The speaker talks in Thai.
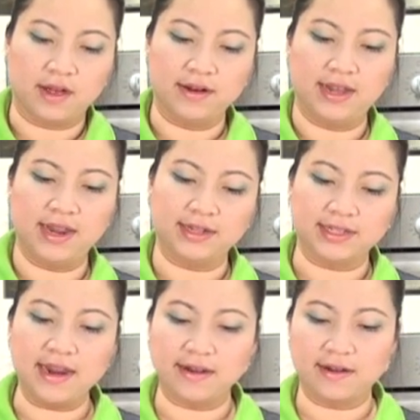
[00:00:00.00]
ตอนนี้เนี่ย
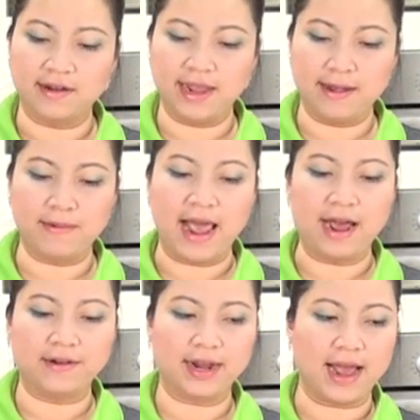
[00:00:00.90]
เส้นก็นิ่มแล้
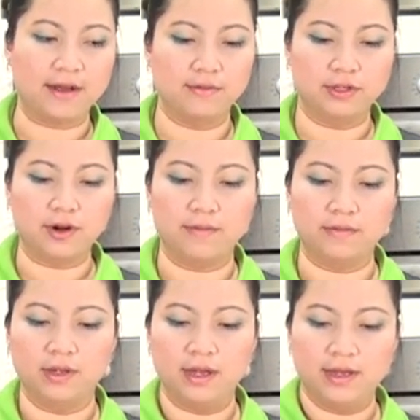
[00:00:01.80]
วนะคะคุณผู้ชม
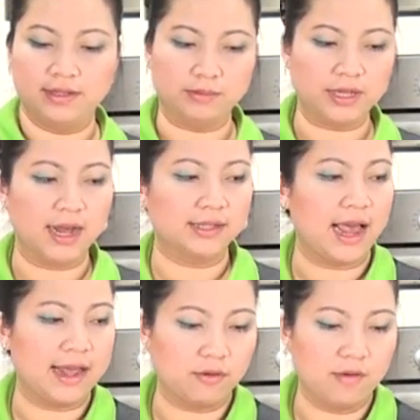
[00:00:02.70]
เชฟจะ
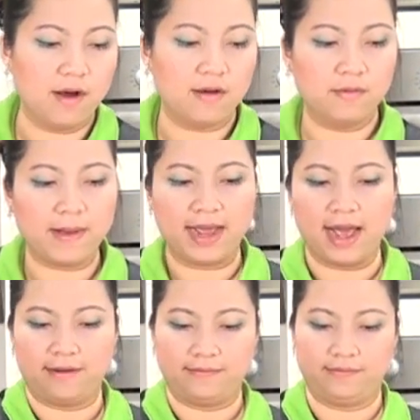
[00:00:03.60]
ใส่ถั่วงอกลงไปค่ะ